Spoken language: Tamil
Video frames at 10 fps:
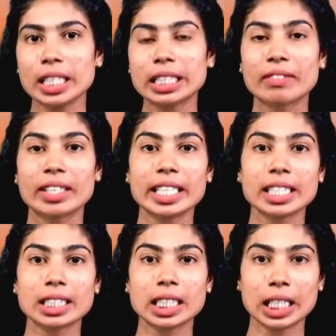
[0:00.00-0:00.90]
இந்த
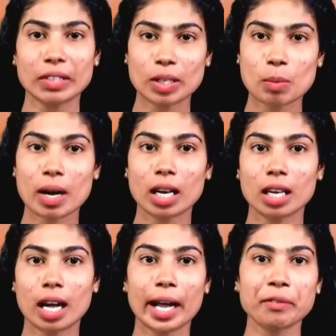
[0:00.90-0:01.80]
விடயத்தை
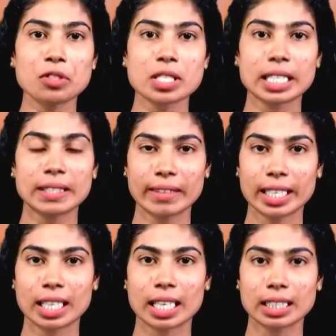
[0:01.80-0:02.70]
தீவிரமாக ஆய்வு செய்து
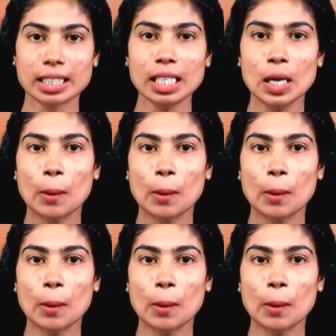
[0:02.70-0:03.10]
வருகிறது